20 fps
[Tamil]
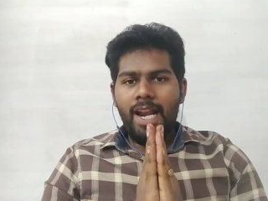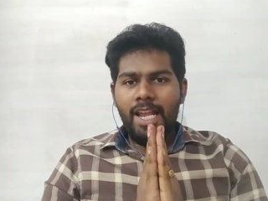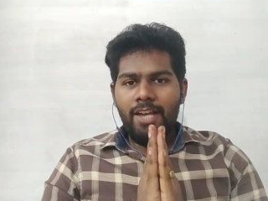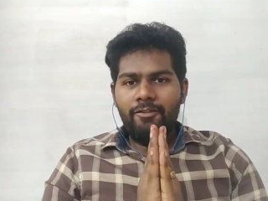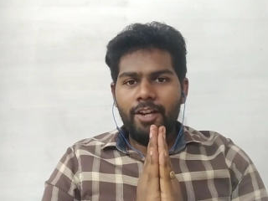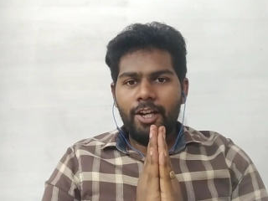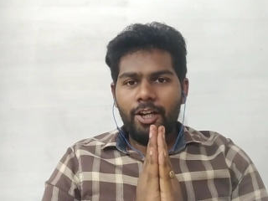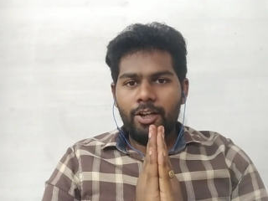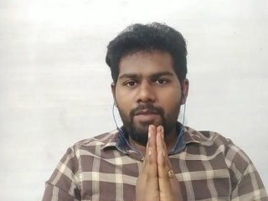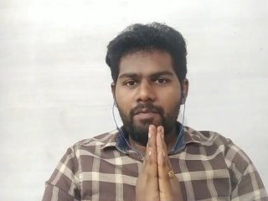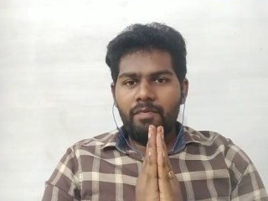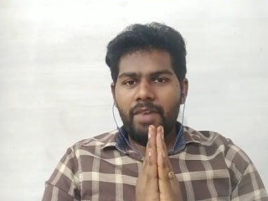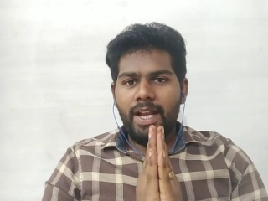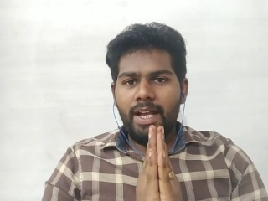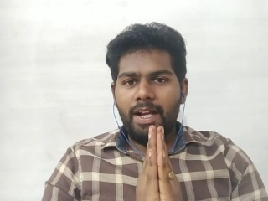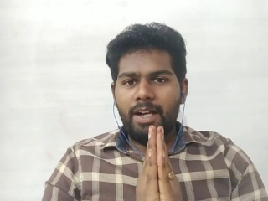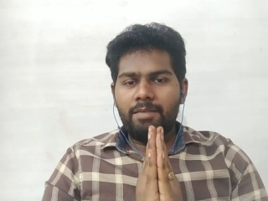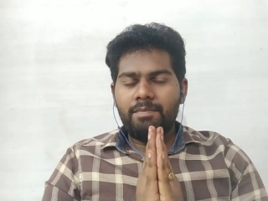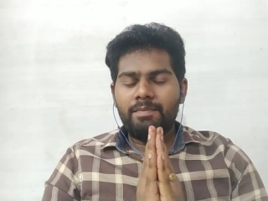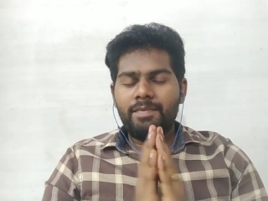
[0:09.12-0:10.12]
அனைவருக்கும்
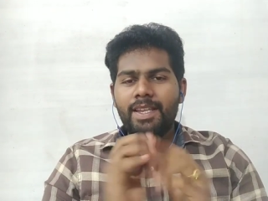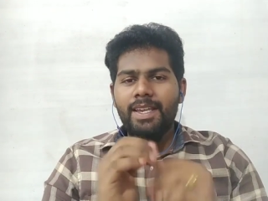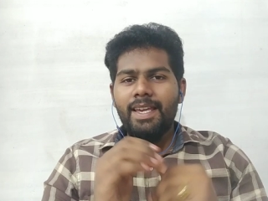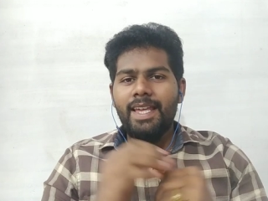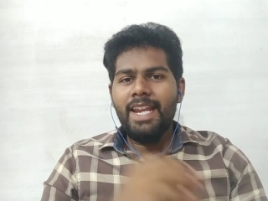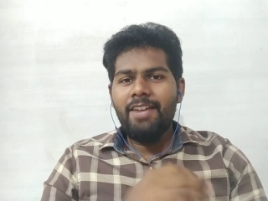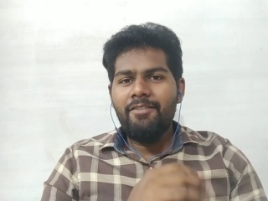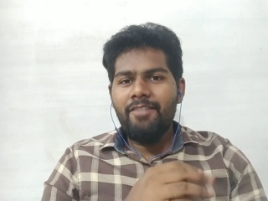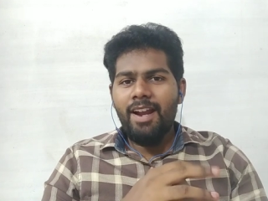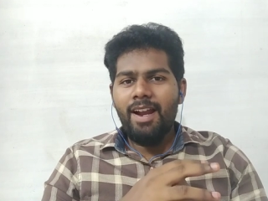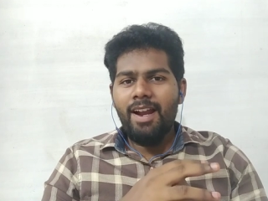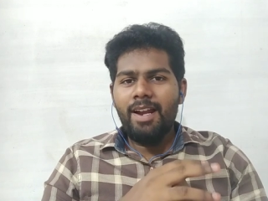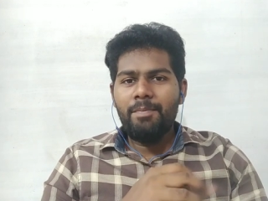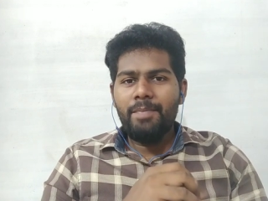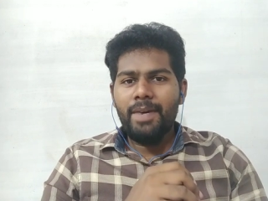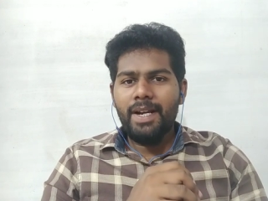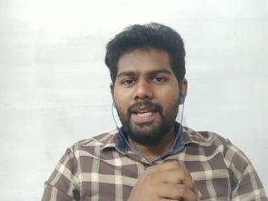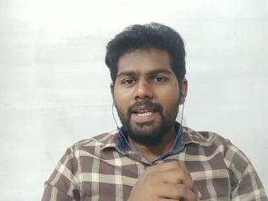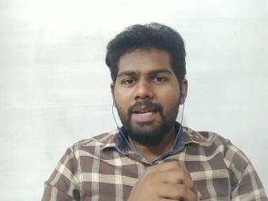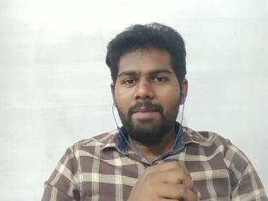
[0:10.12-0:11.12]
வணக்கம் இறைவனால்
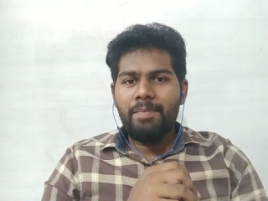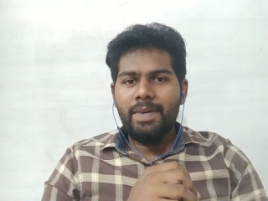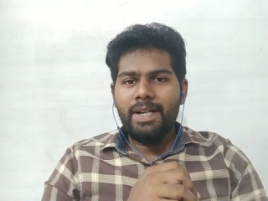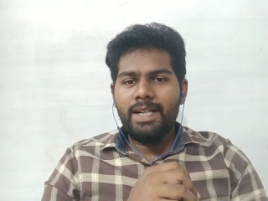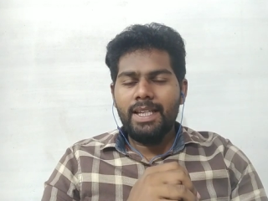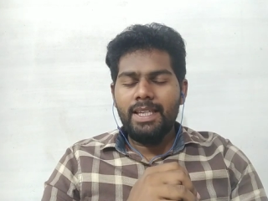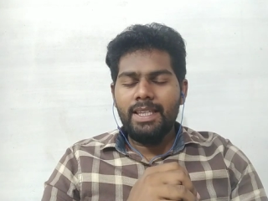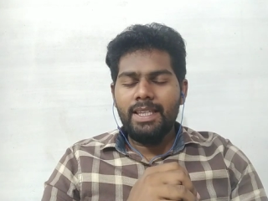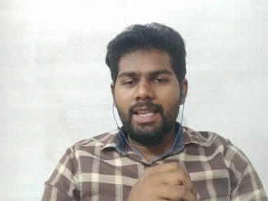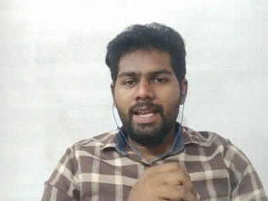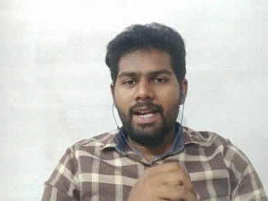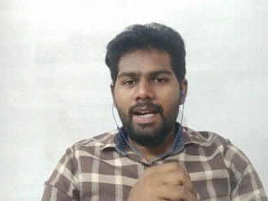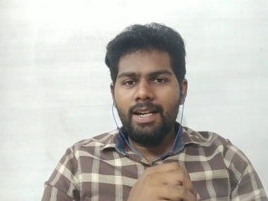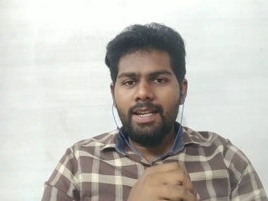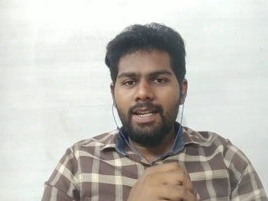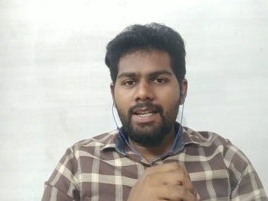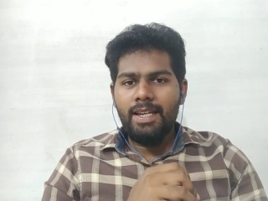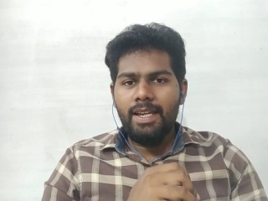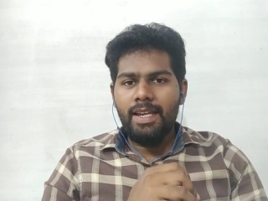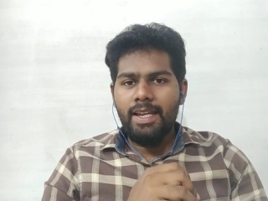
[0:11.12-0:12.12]
படைக்கப்பட்ட இந்த நாள்
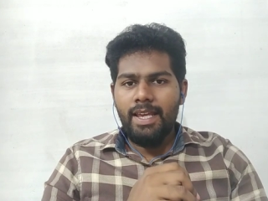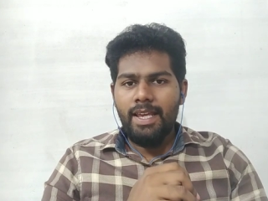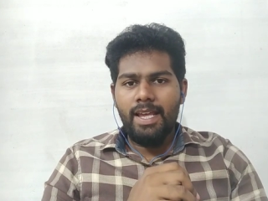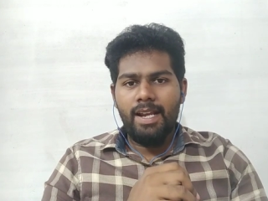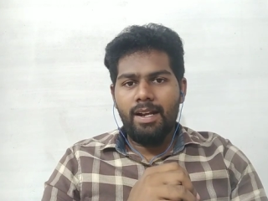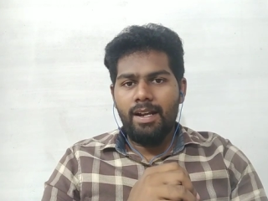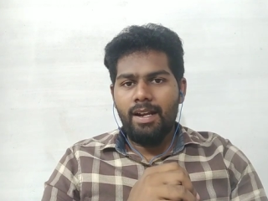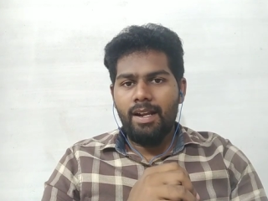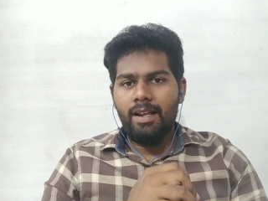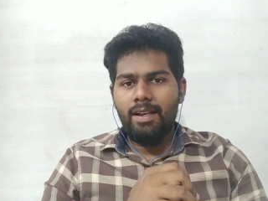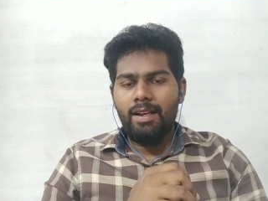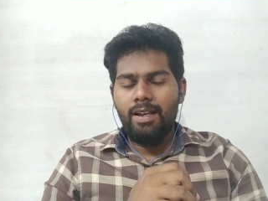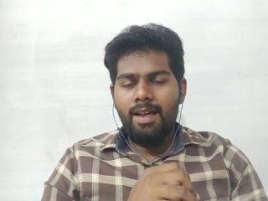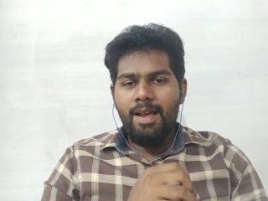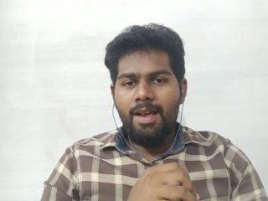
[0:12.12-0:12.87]
இனிய நன்னாள்